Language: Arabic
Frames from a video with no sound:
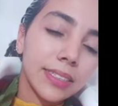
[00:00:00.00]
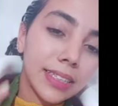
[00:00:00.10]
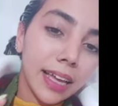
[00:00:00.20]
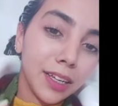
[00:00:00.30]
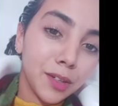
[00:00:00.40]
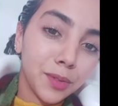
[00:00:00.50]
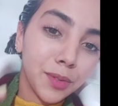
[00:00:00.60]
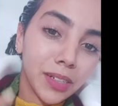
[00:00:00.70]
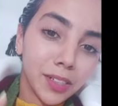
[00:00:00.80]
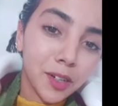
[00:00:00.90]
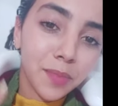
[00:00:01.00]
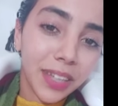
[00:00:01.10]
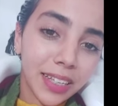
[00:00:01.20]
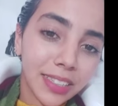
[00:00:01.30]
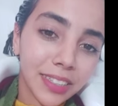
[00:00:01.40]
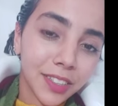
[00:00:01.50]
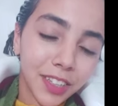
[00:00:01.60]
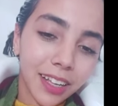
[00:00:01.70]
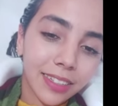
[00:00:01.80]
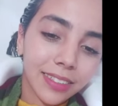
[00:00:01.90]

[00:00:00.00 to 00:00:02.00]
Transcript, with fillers: سالي ونوريكم النتيجه